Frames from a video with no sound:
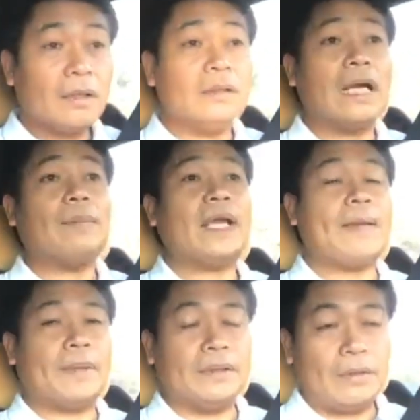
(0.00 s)
ก็ต้องรับแจ้
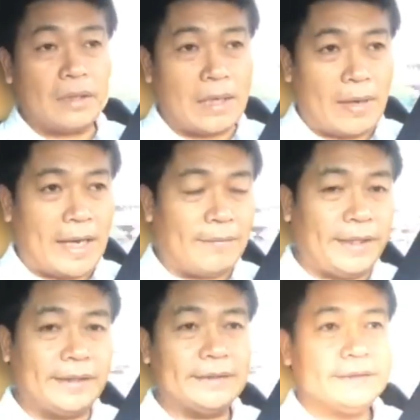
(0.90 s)
งเป็นข้อกล่าวหา
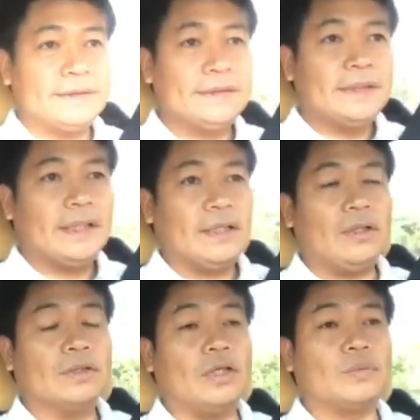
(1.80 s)
ไว้ก็
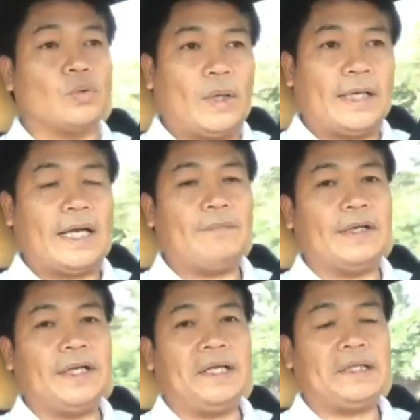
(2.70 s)
ต้องสอบสวนนะครับวั
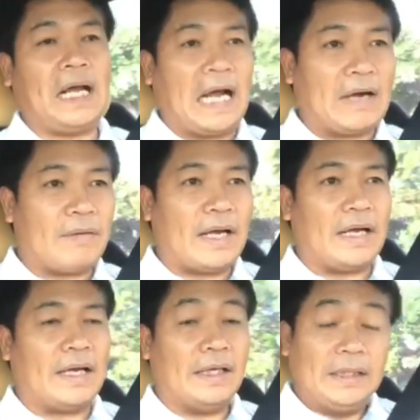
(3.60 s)
นนี้ถ้าหากว่า
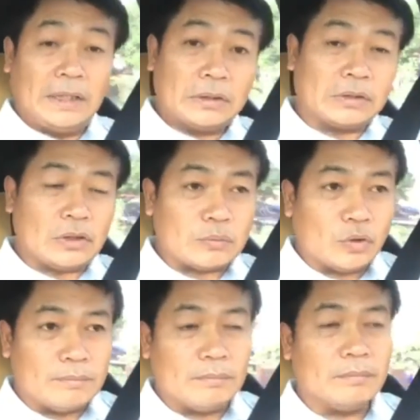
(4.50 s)
ต้องสอบสวน